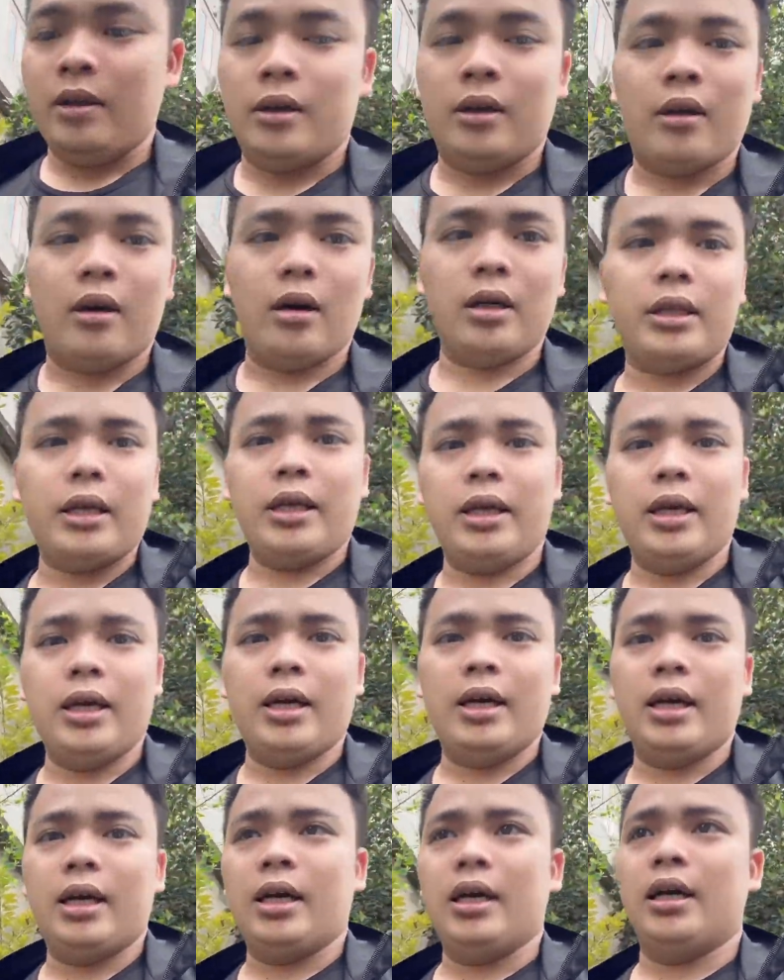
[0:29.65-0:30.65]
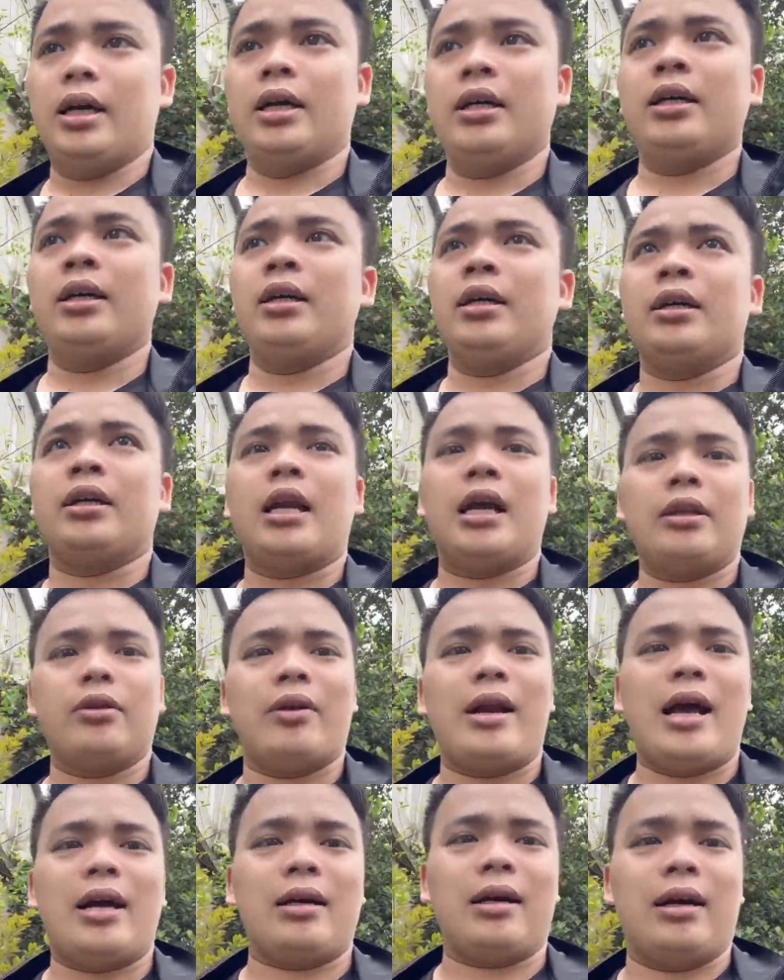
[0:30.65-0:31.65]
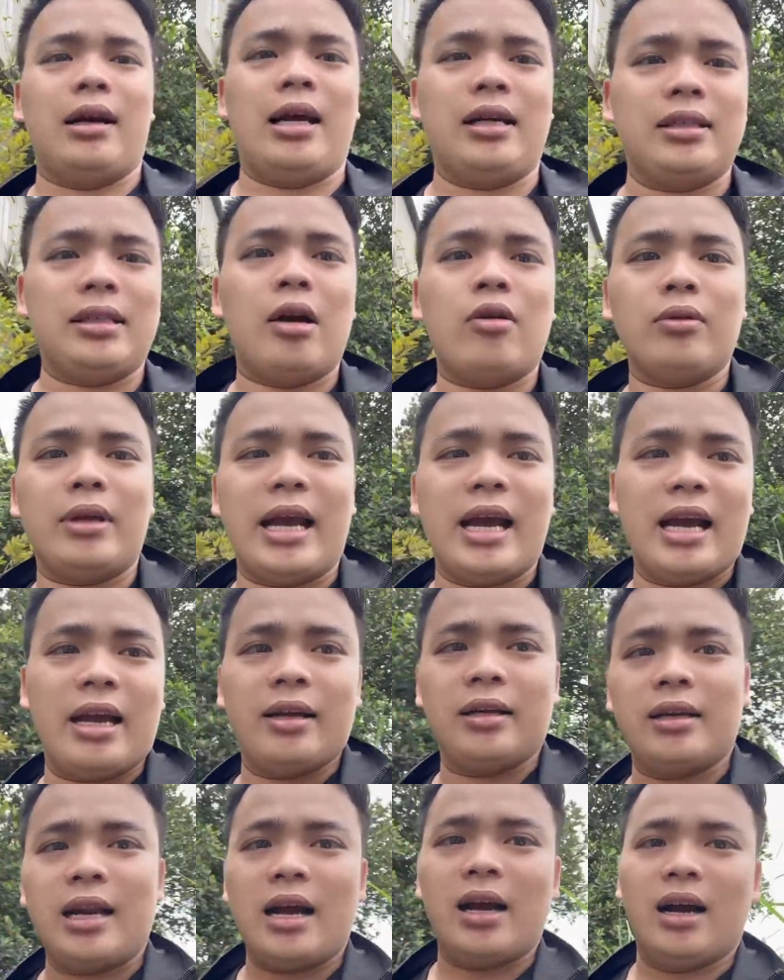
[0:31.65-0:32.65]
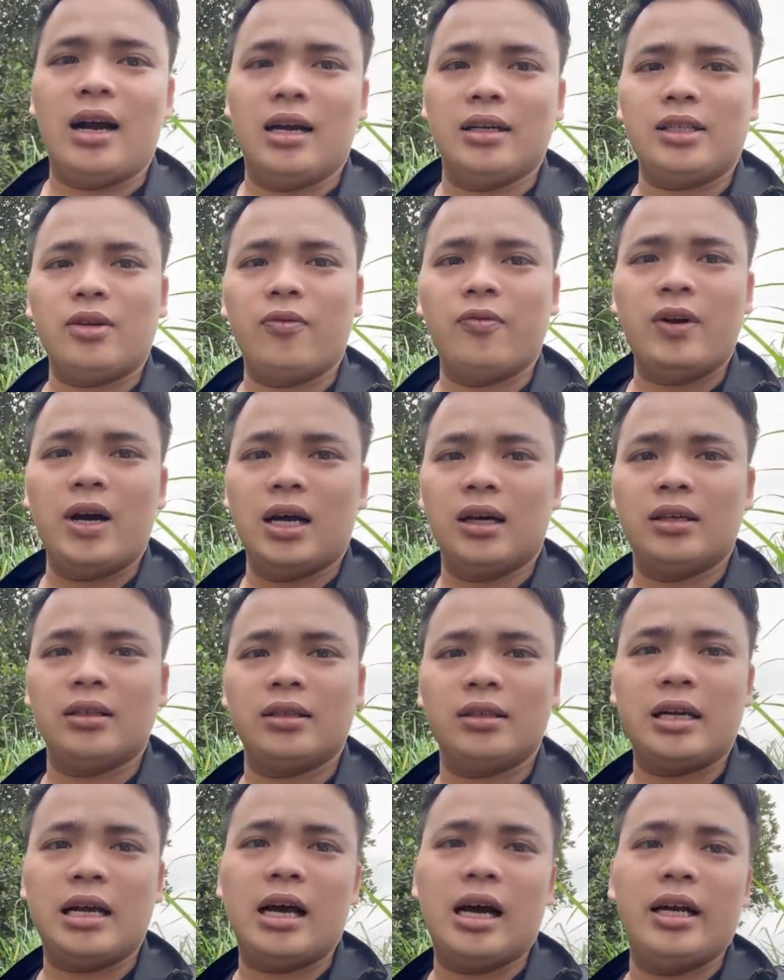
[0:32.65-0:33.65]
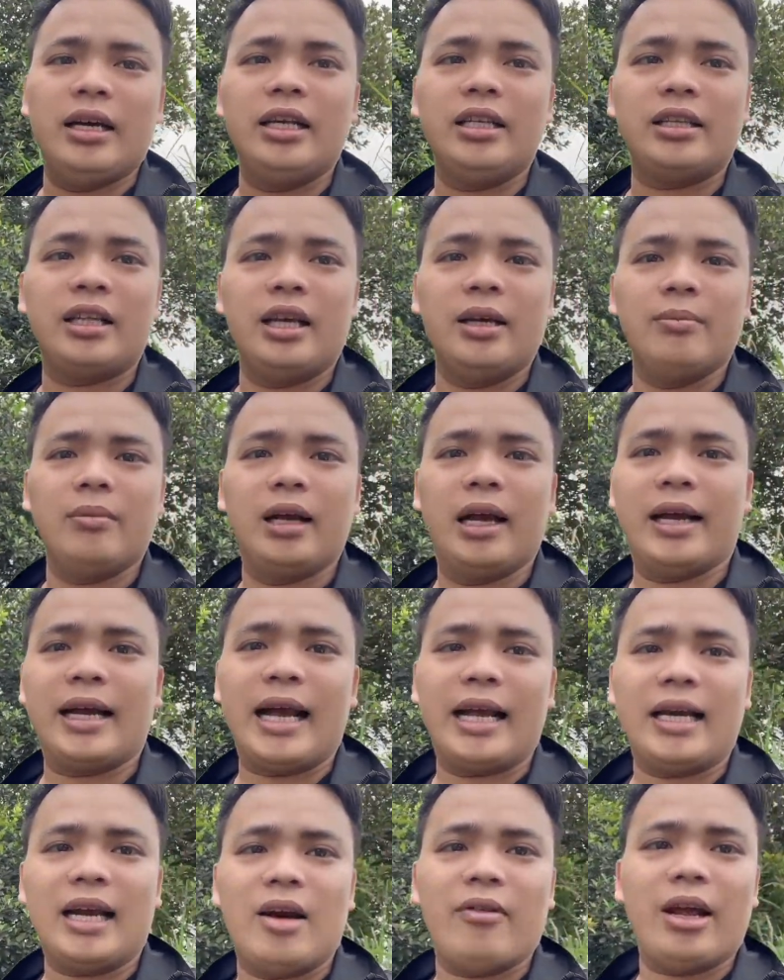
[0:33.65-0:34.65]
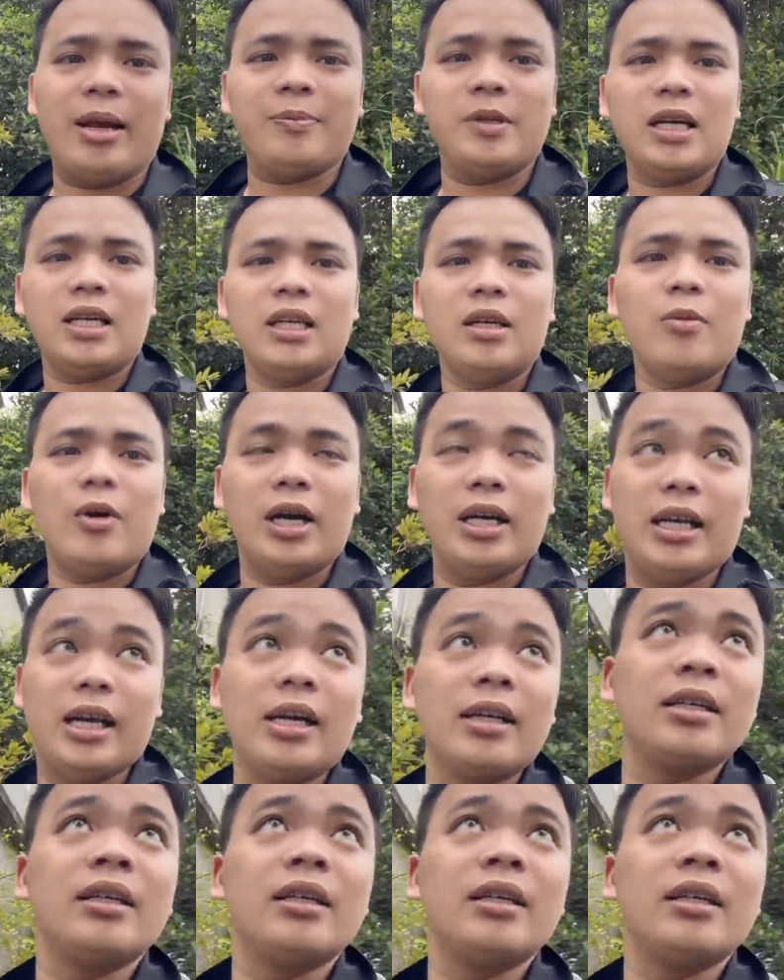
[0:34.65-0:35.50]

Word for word: Đó thì... Uh, đây tôi đang ở đằng sau nhà đang ở trong vườn à, đi tìm cái cành nào đẹp nhất nhé mọi người nhé